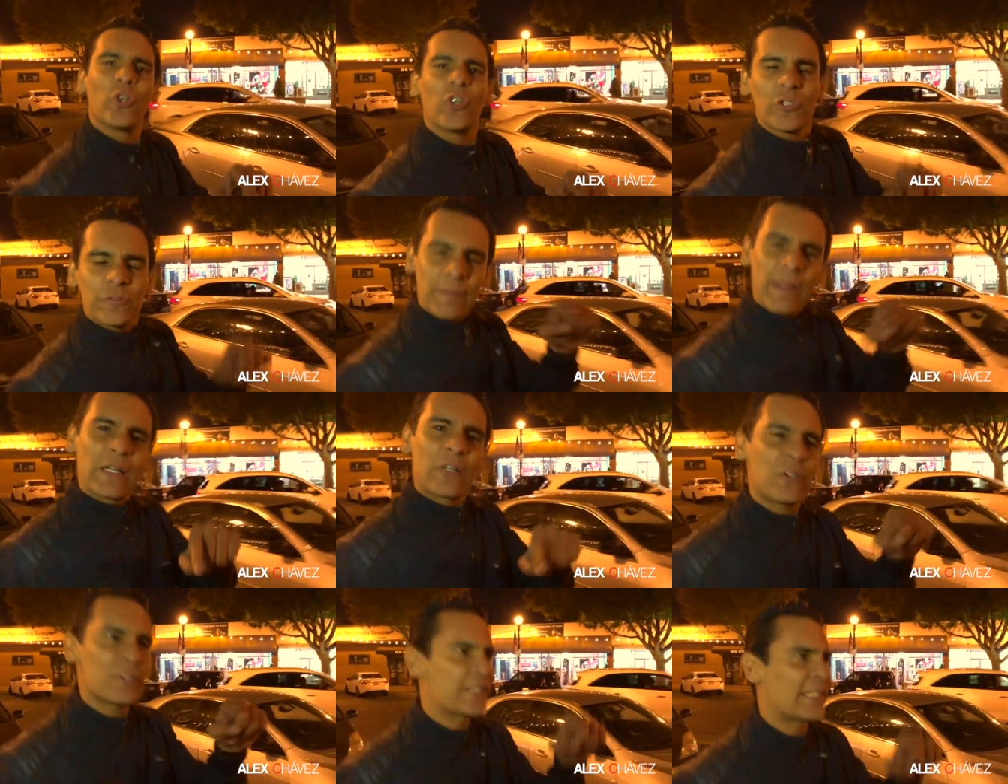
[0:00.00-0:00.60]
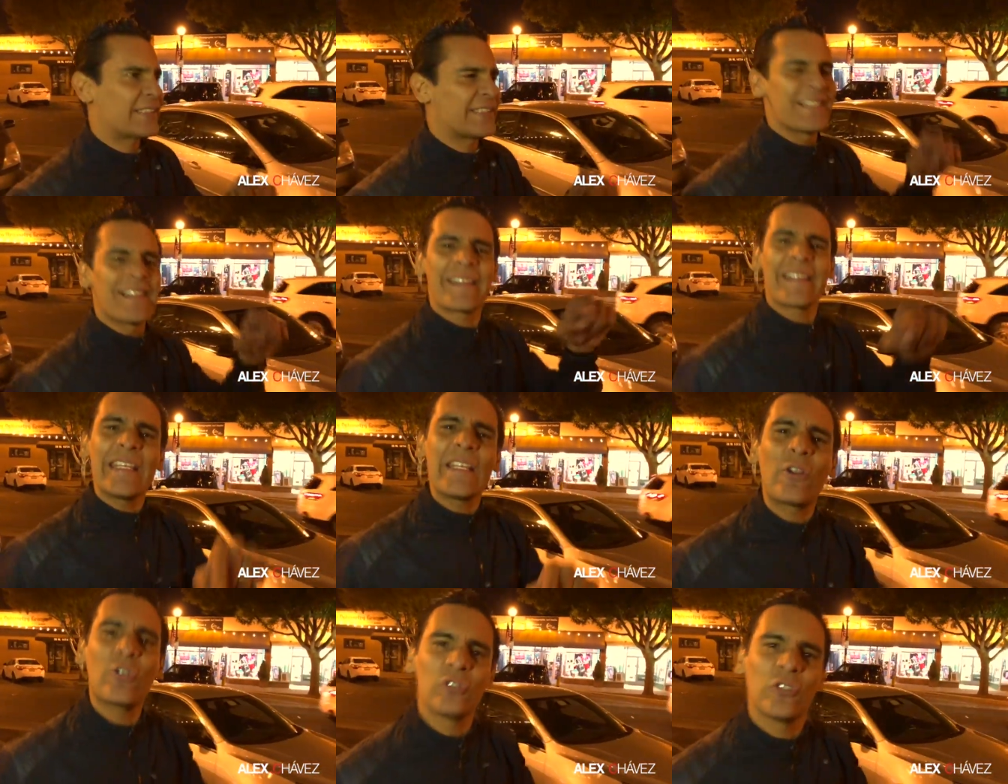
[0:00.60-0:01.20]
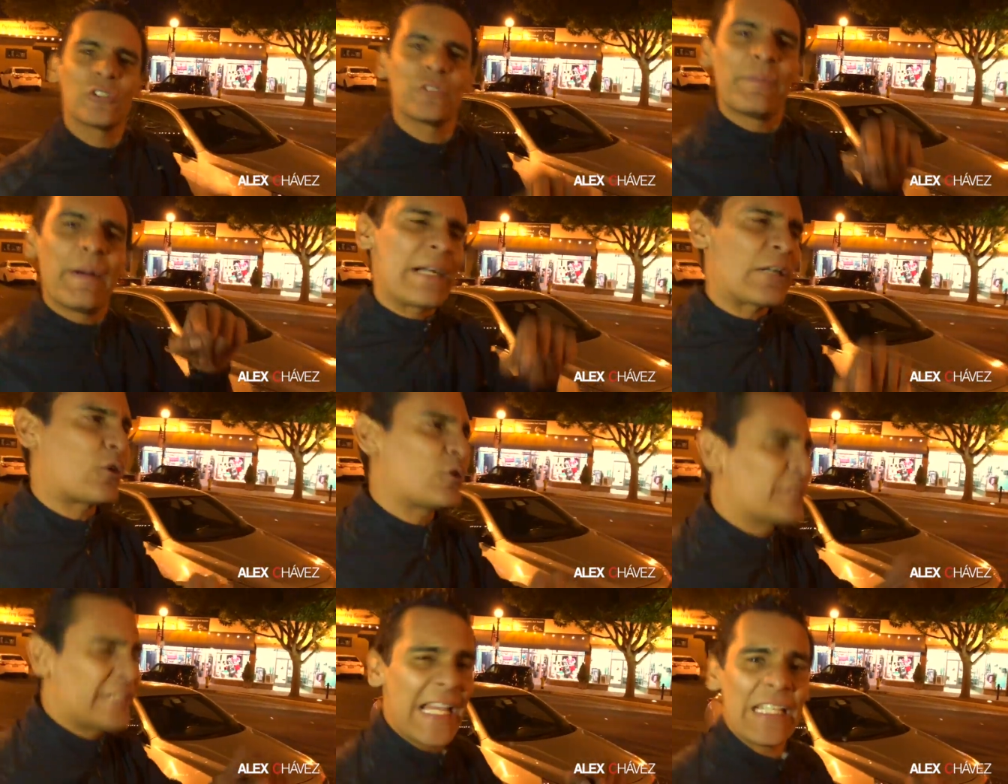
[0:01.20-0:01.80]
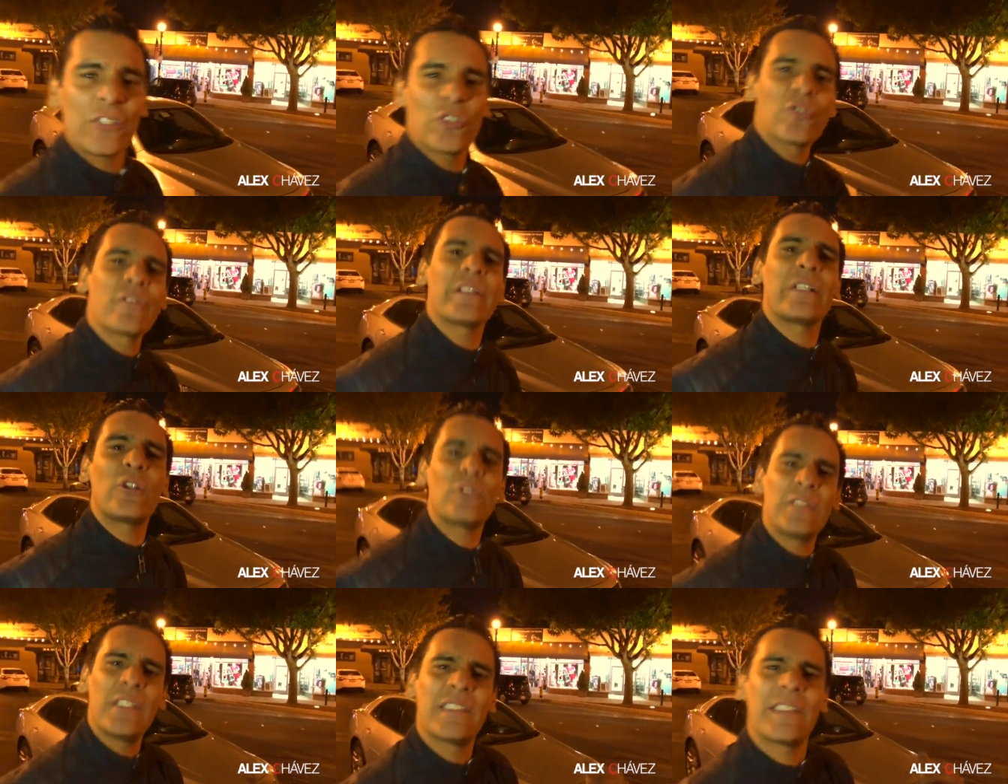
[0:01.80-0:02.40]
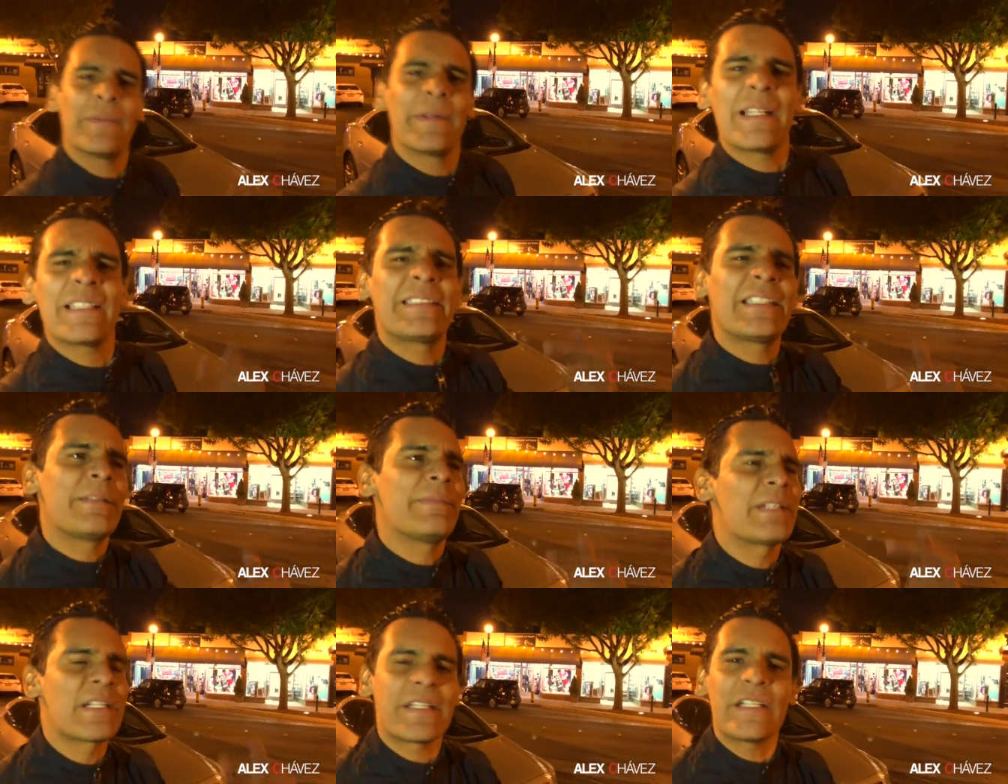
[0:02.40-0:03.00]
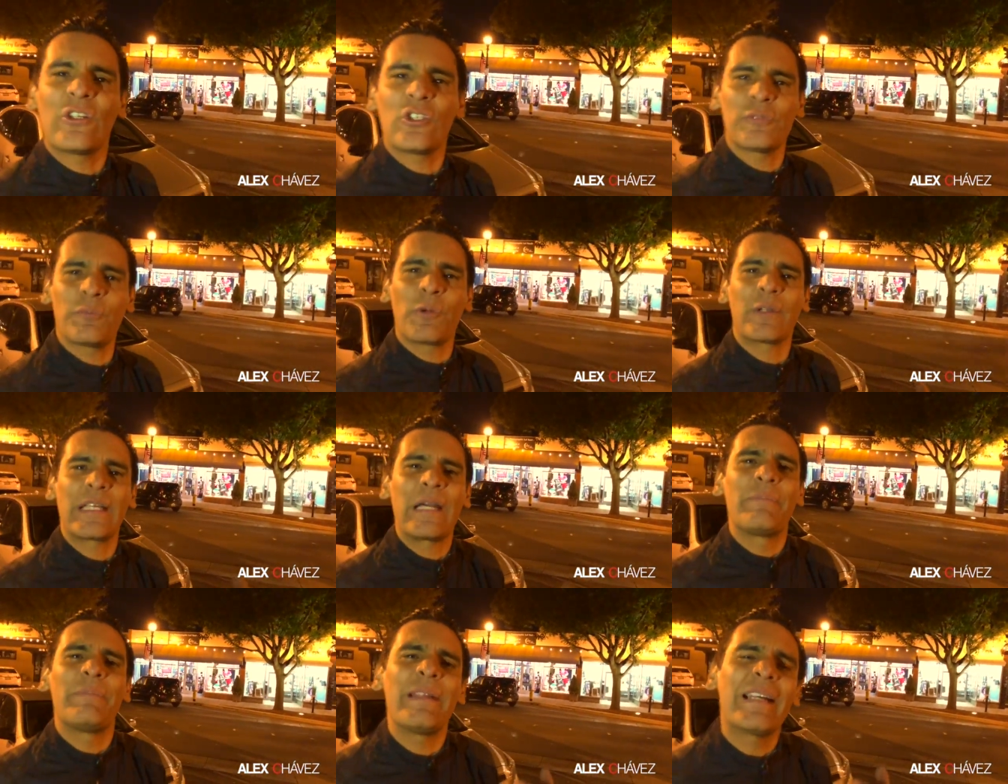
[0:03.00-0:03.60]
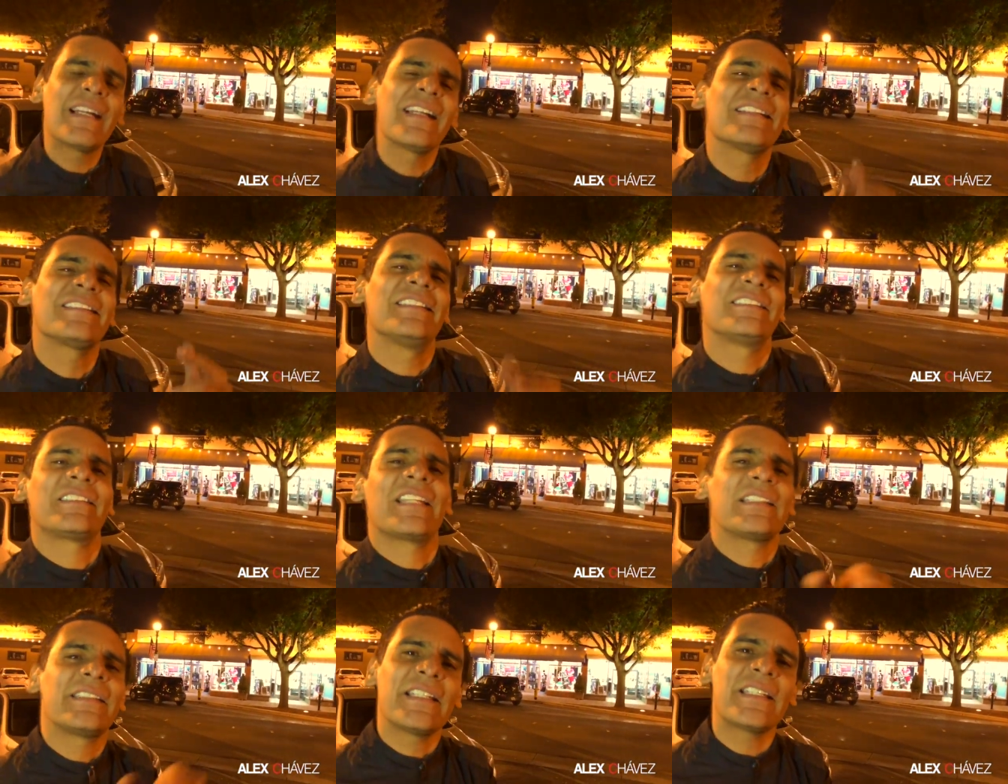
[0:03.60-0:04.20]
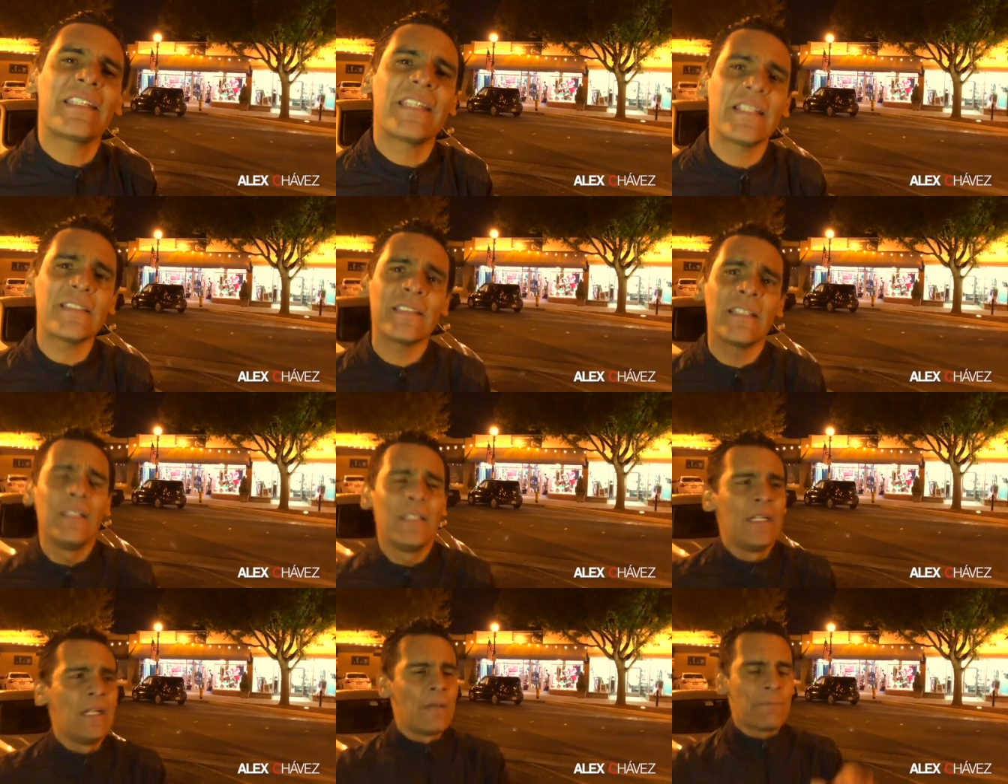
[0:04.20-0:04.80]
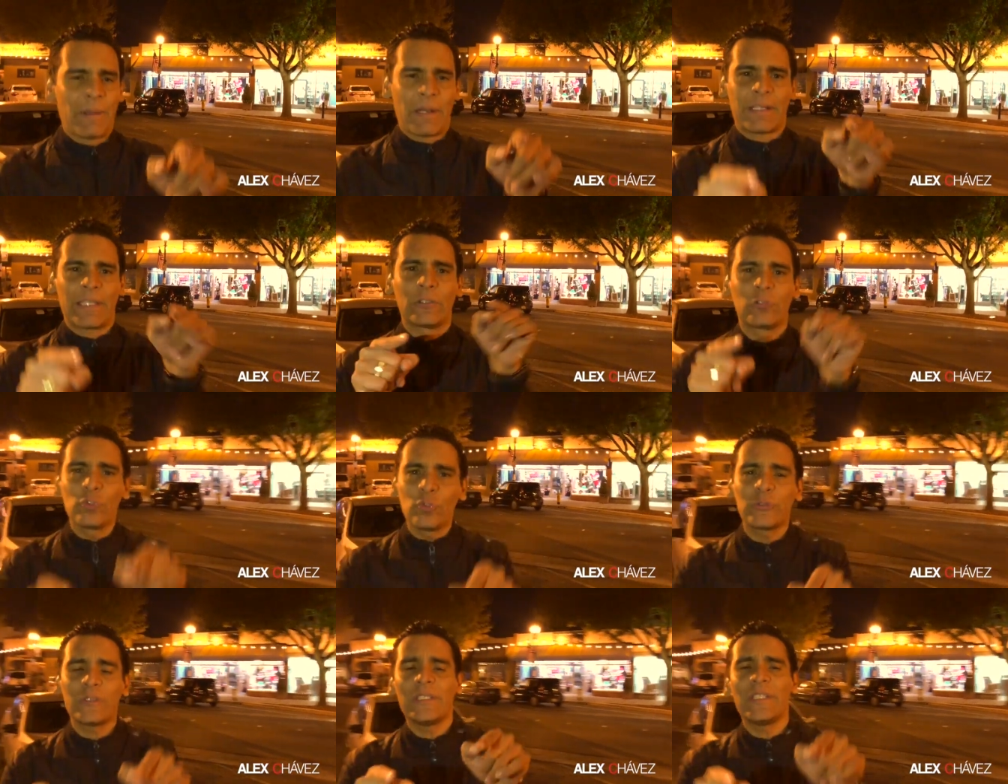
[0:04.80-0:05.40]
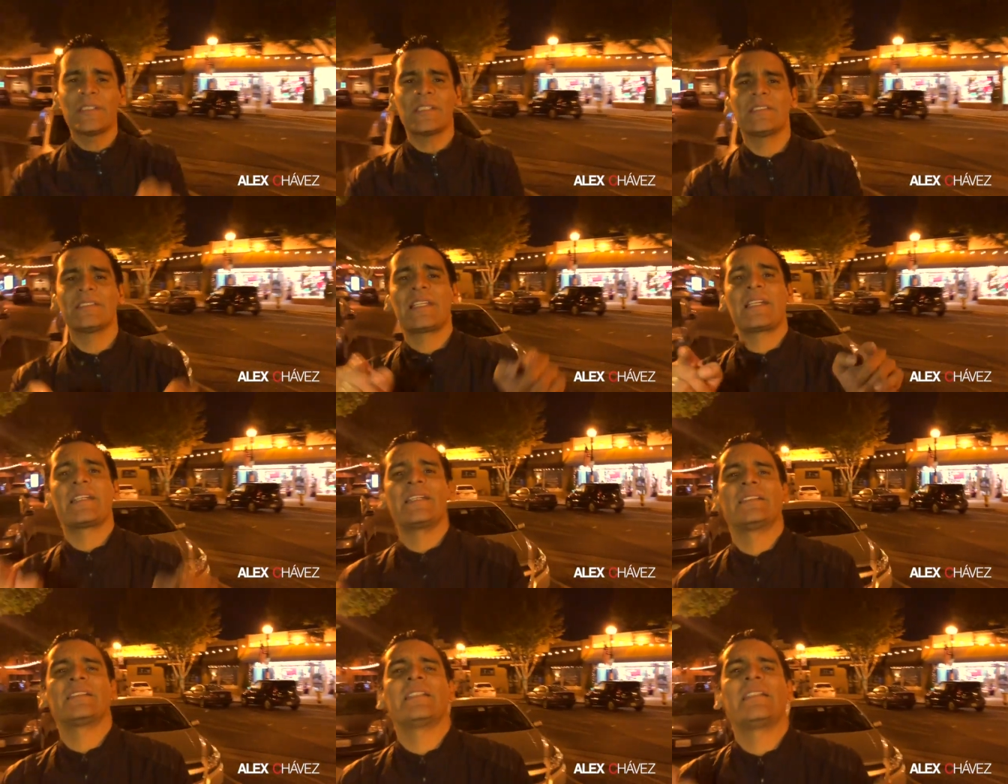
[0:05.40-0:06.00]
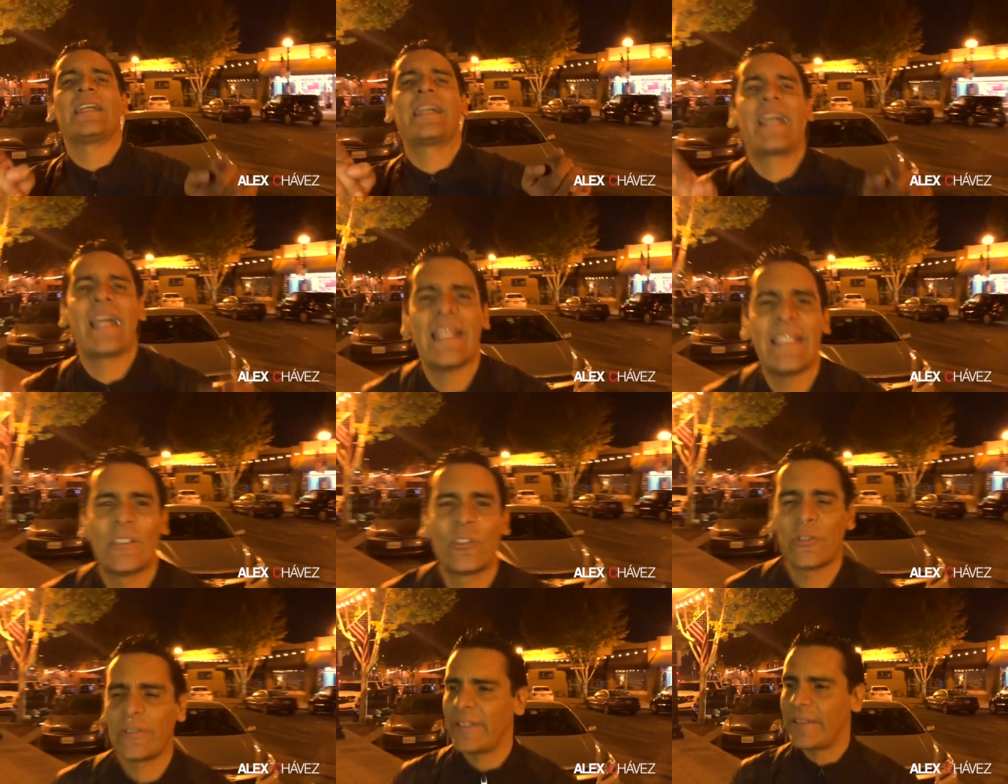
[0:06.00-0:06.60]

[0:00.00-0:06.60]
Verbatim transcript: Los bancos se hacen ricos, los bancos ya son ricos y se van a hacer más ricos porque aplican las estrategias para que tú utilices tarjeta de crédito.